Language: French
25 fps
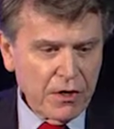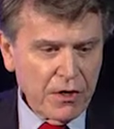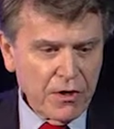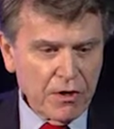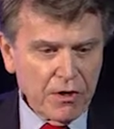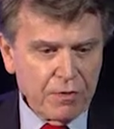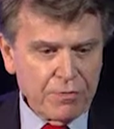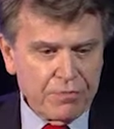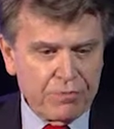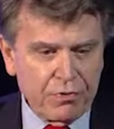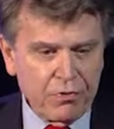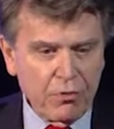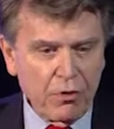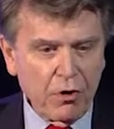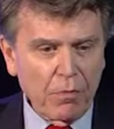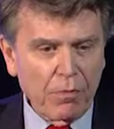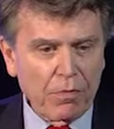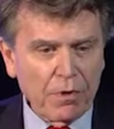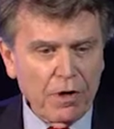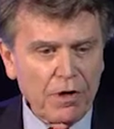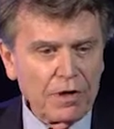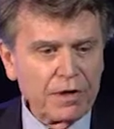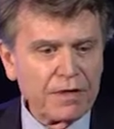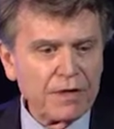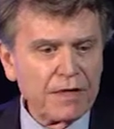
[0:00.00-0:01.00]
euh, pour
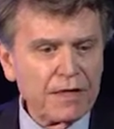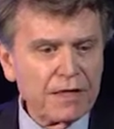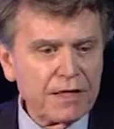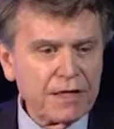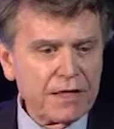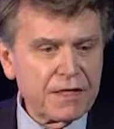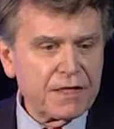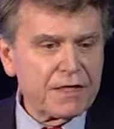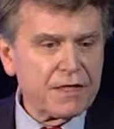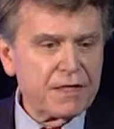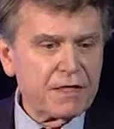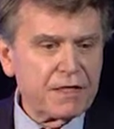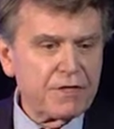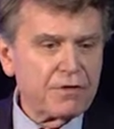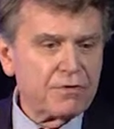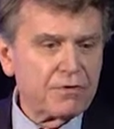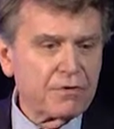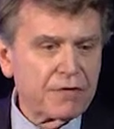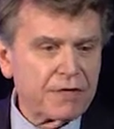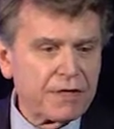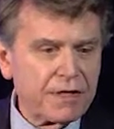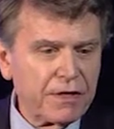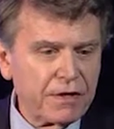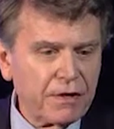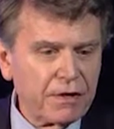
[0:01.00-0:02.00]
prendre des
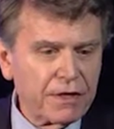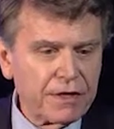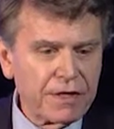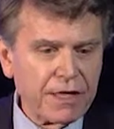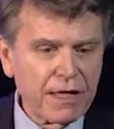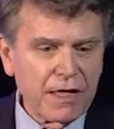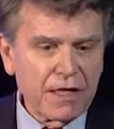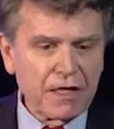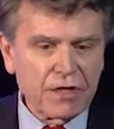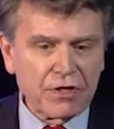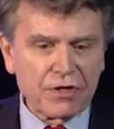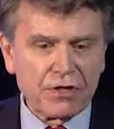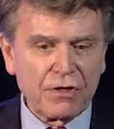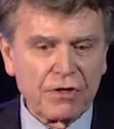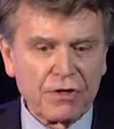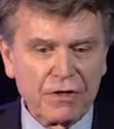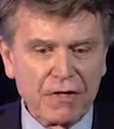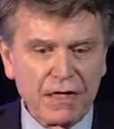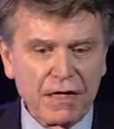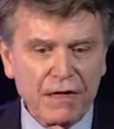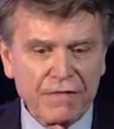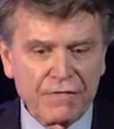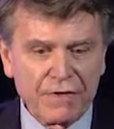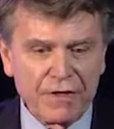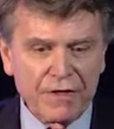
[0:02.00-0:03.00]
décisions qui engagent
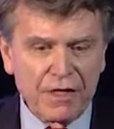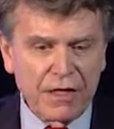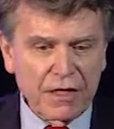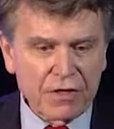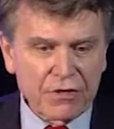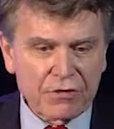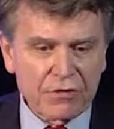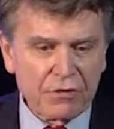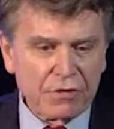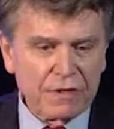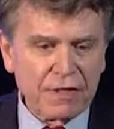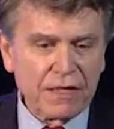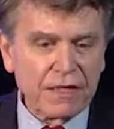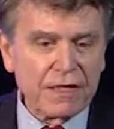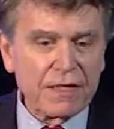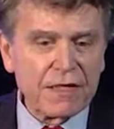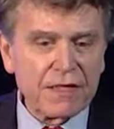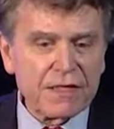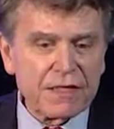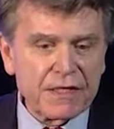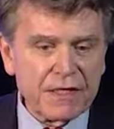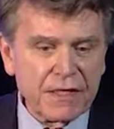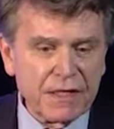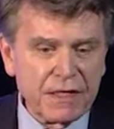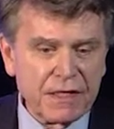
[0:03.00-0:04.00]
l'avenir sur des
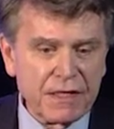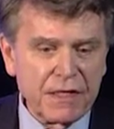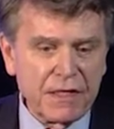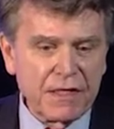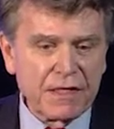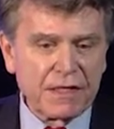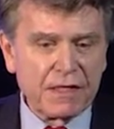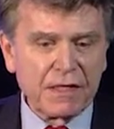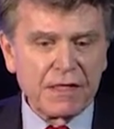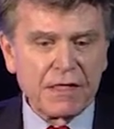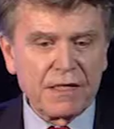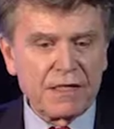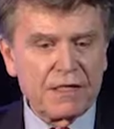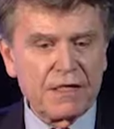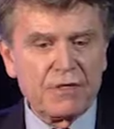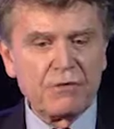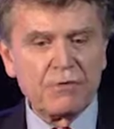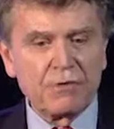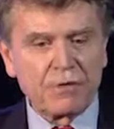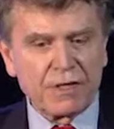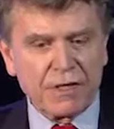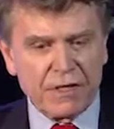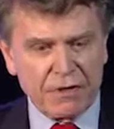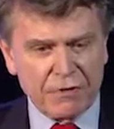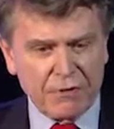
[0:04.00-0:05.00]
décennies, des
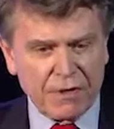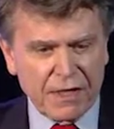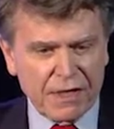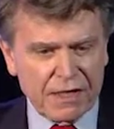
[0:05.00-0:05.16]
décisions qui sont